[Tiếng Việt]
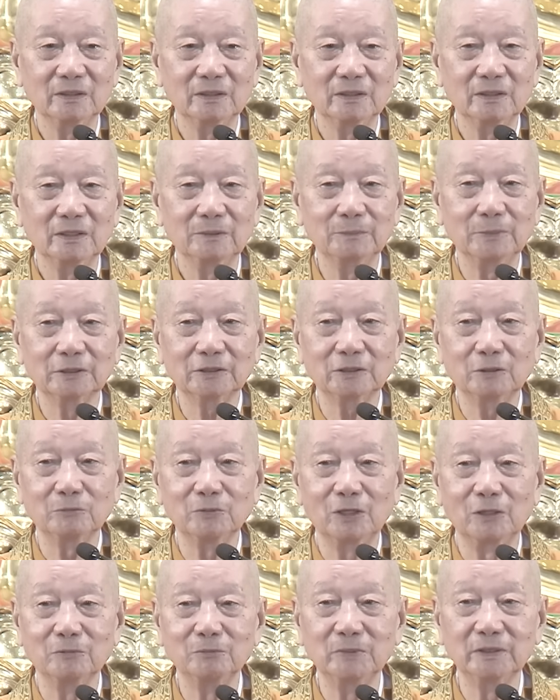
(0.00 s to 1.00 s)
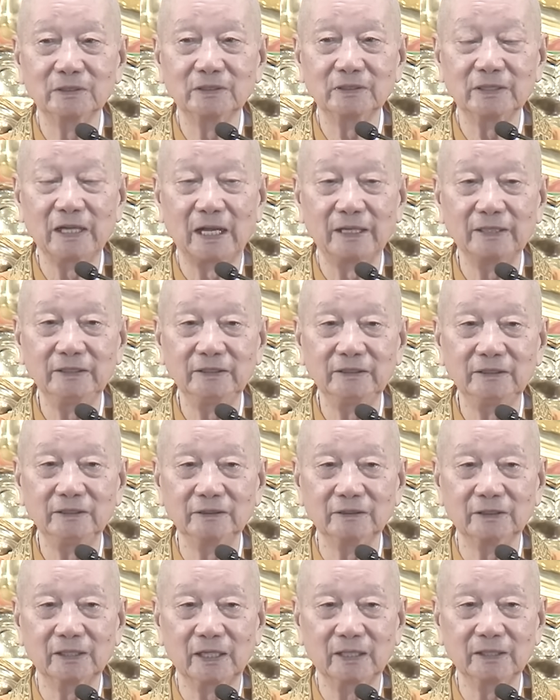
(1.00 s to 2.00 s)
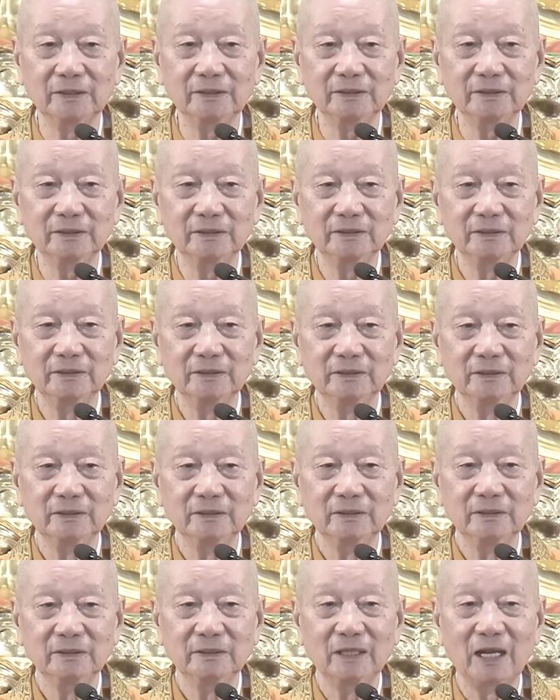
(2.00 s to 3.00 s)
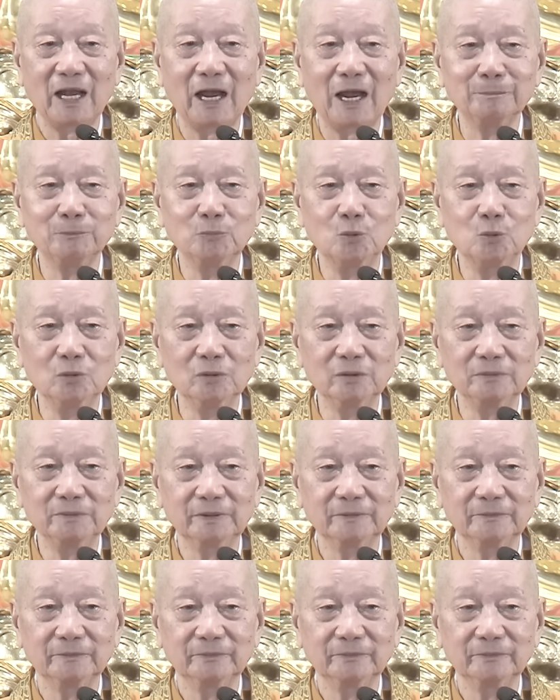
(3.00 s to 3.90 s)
Nhưng mà trong lòng mình đầy những cái ham muốn,